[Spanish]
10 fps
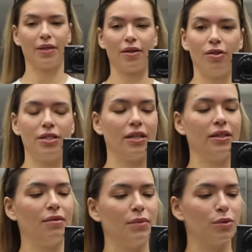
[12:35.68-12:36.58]
Me he dejado el
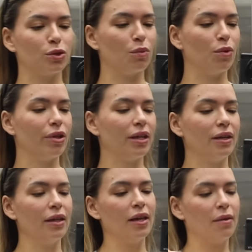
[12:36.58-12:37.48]
chándal, me he puesto un body,
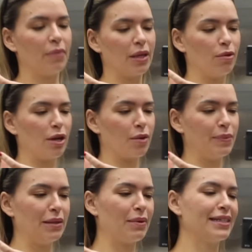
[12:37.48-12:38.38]
me llevo una
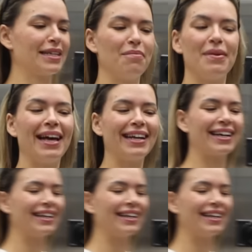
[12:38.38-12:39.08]
ropita para descambiar.